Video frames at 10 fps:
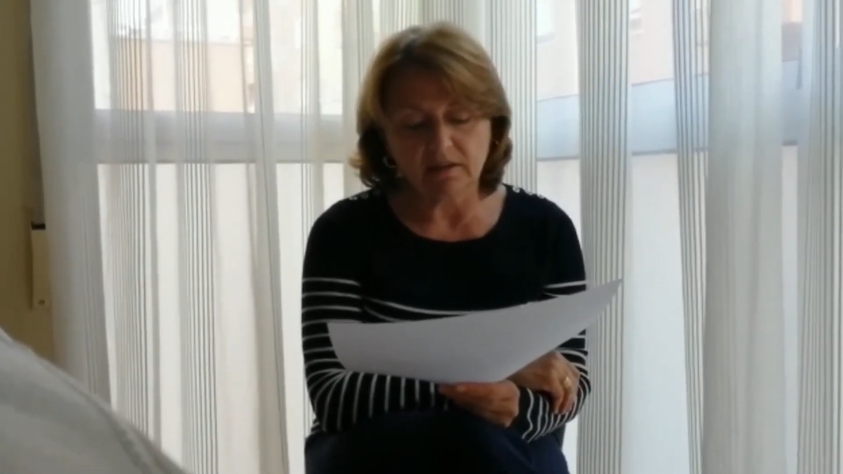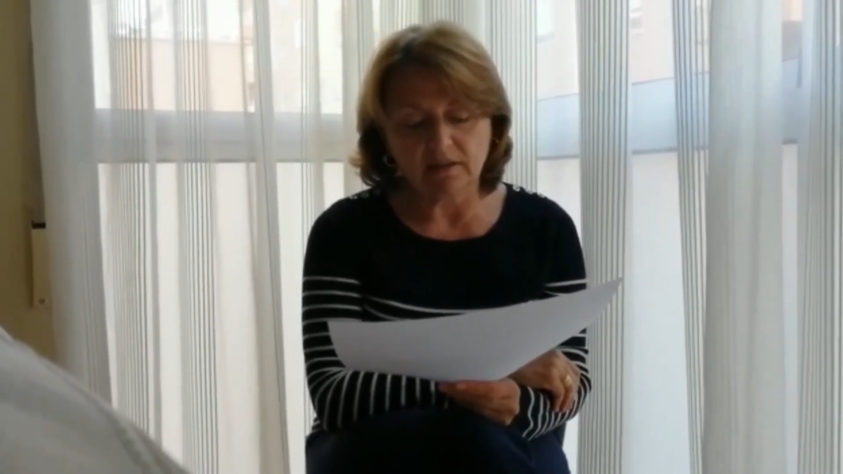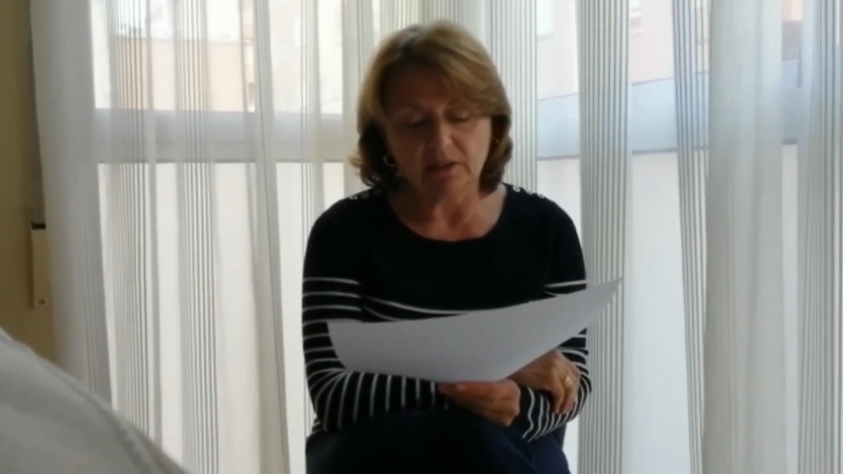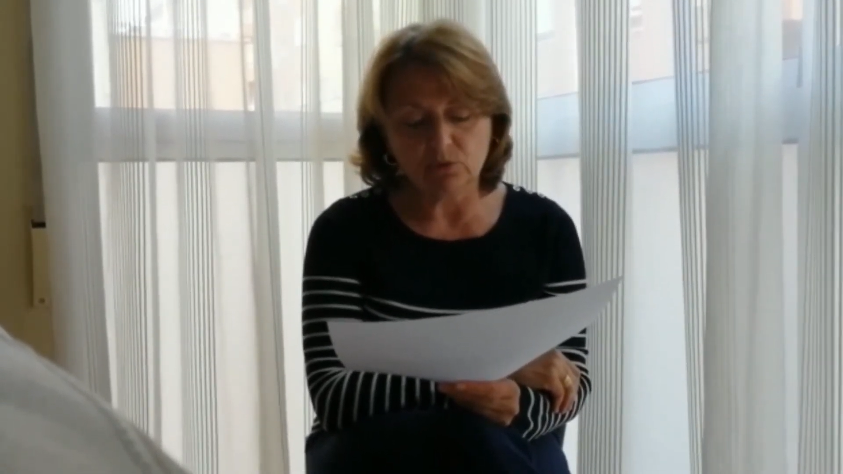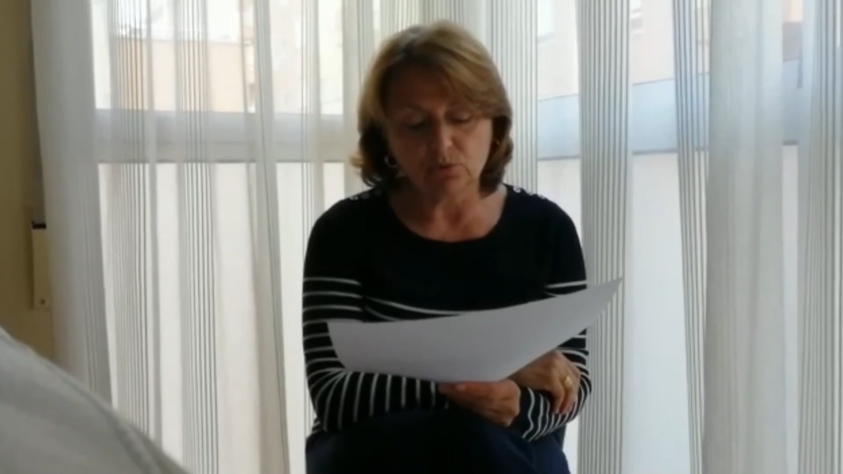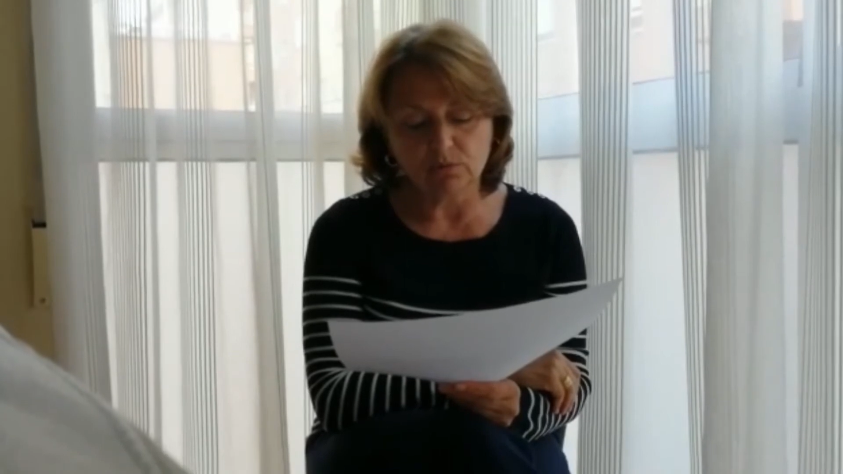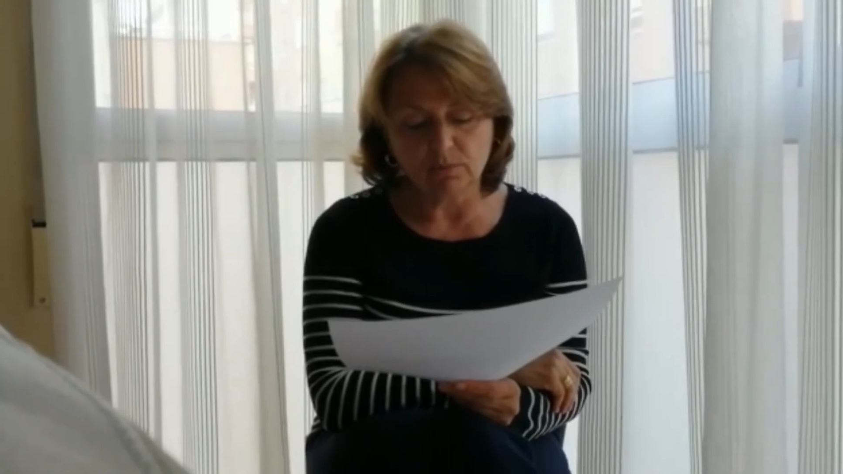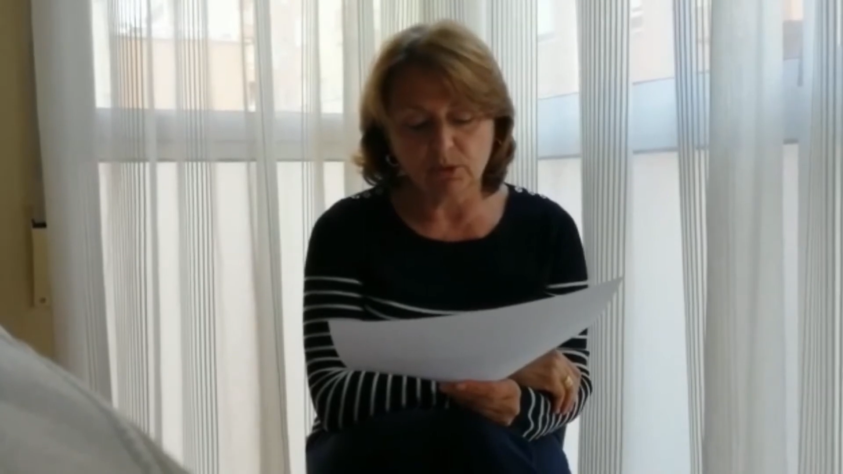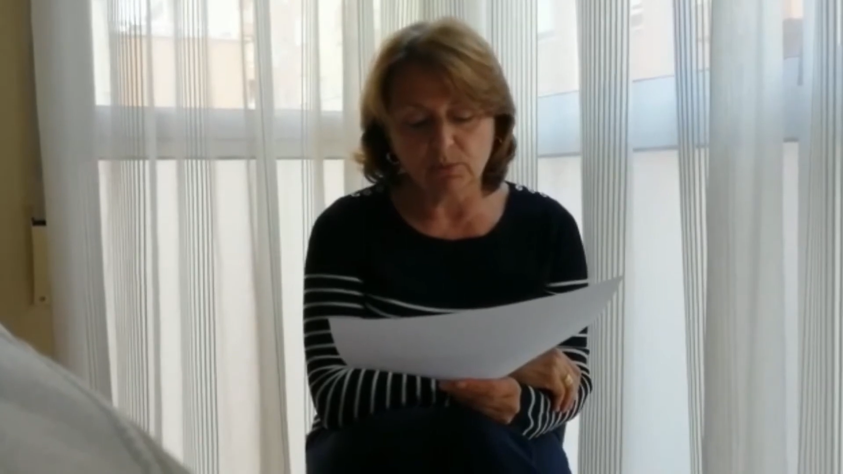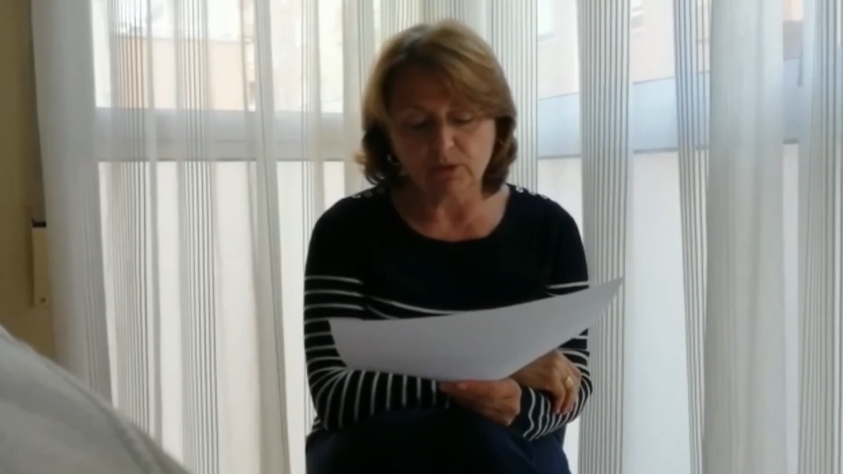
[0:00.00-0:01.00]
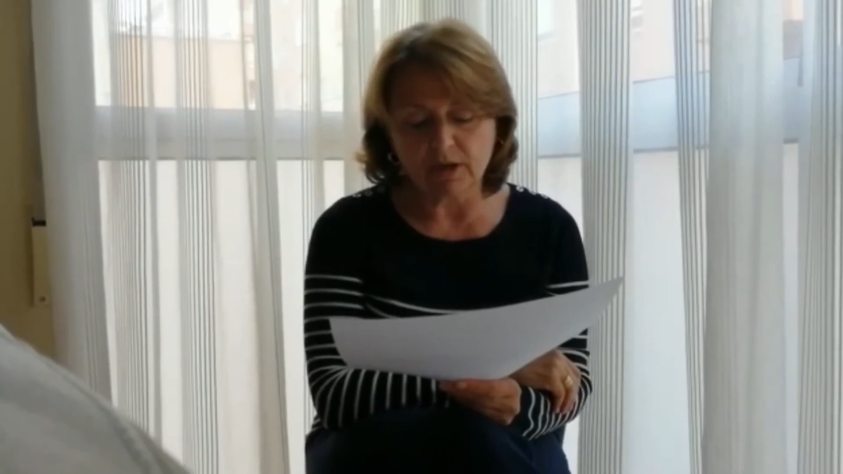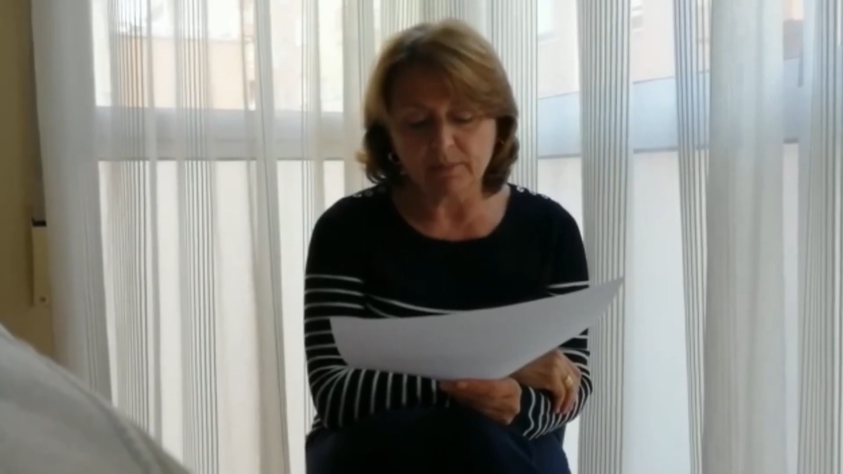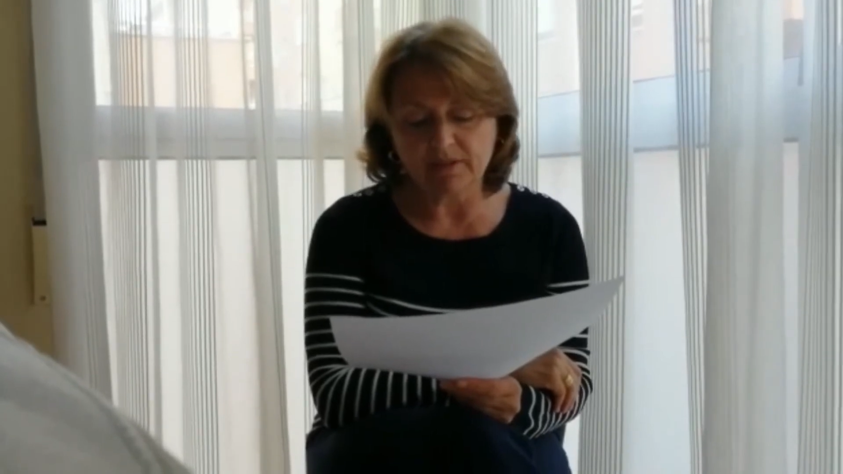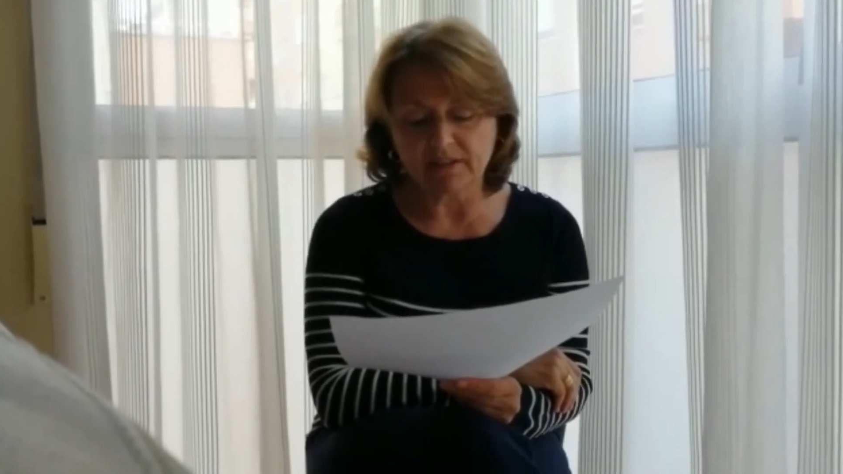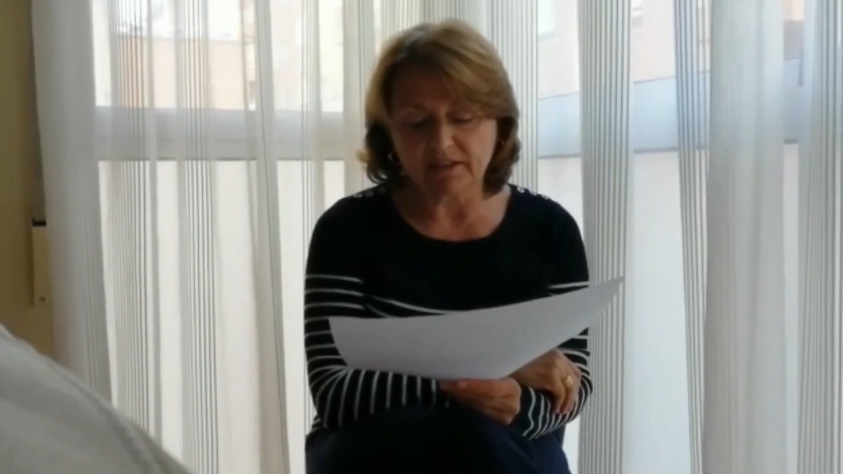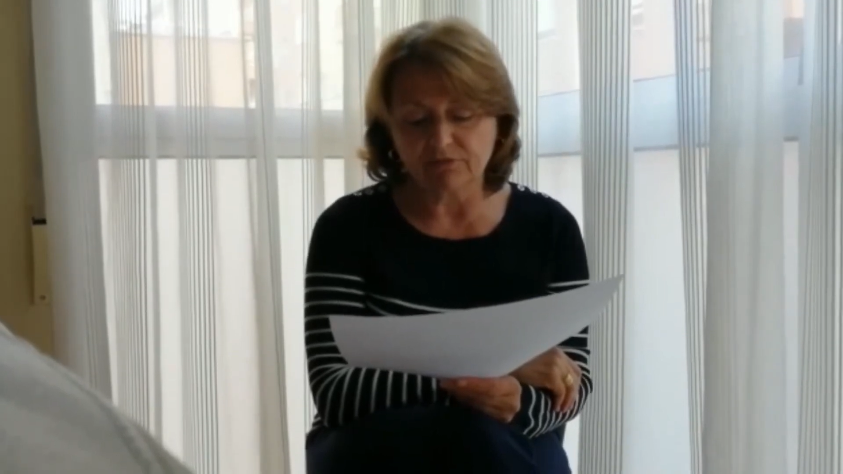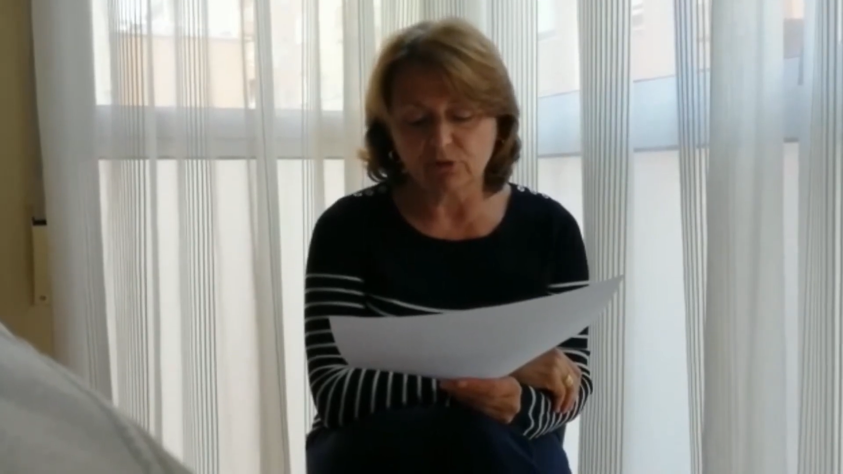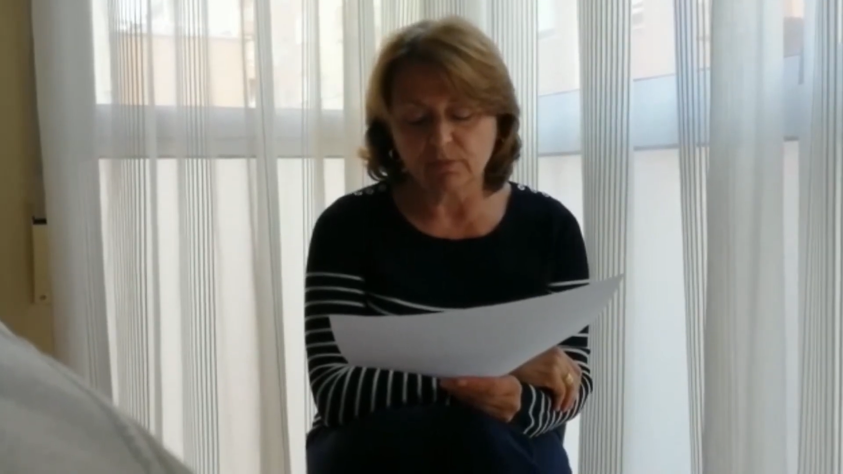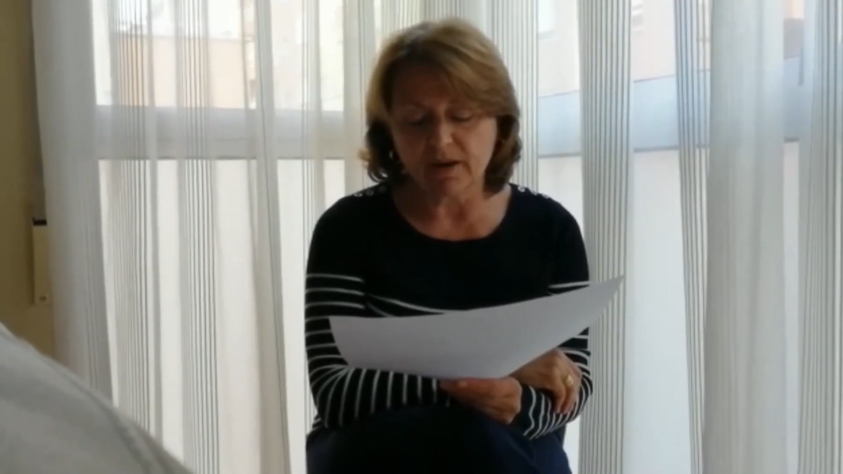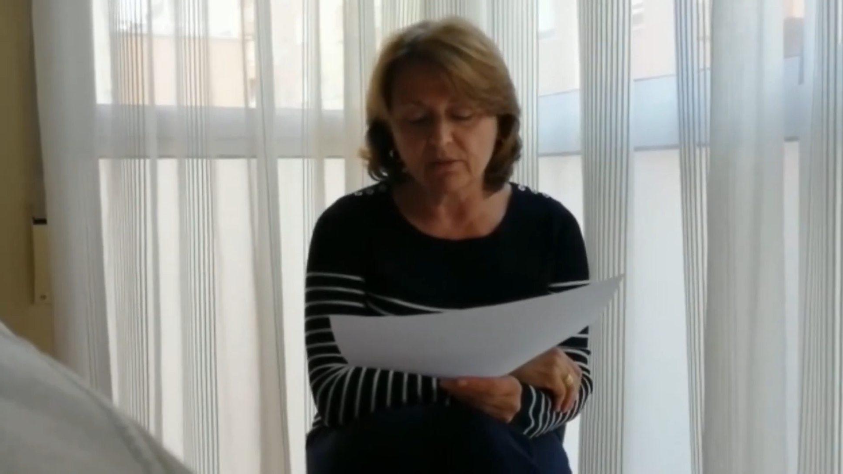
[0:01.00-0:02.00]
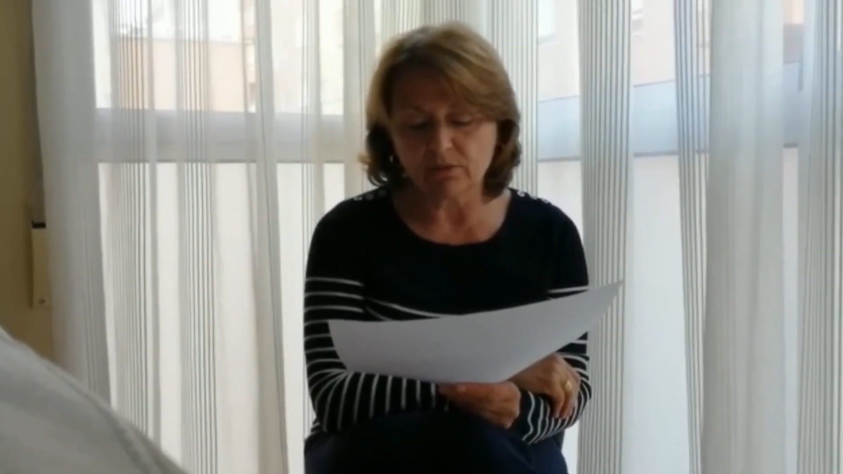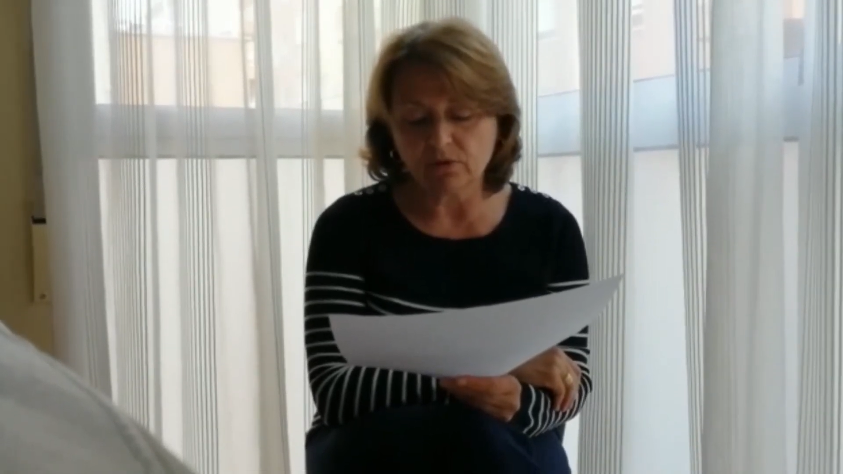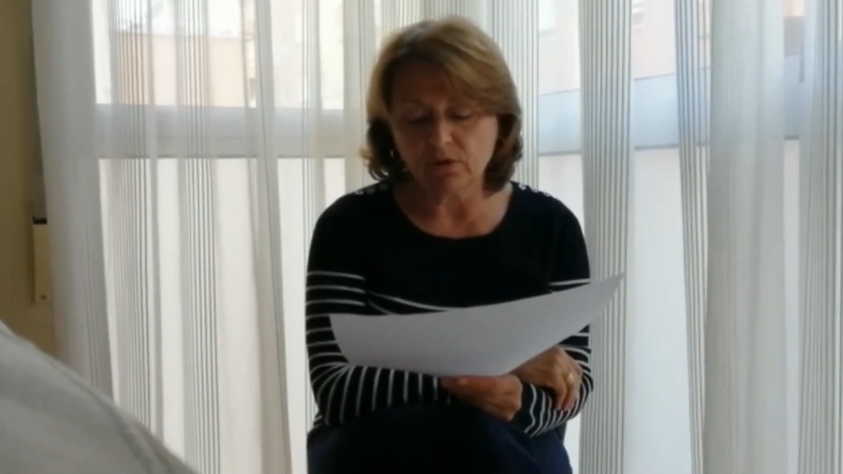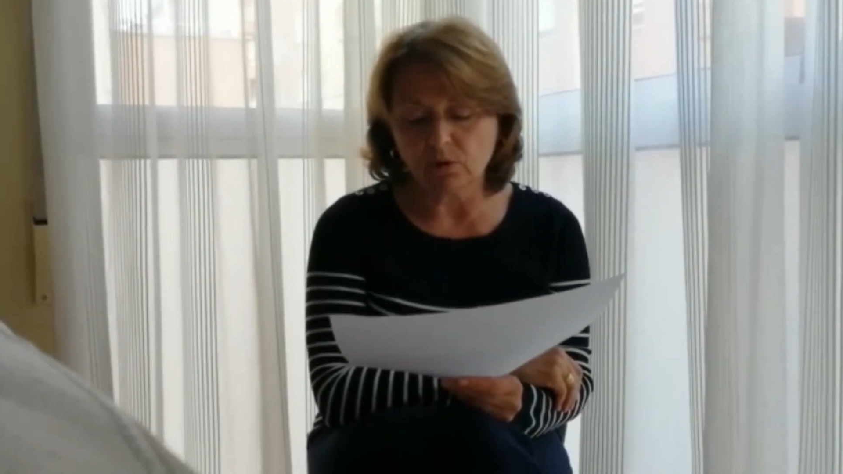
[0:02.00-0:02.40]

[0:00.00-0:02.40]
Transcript: le tuvo por moralmente reformado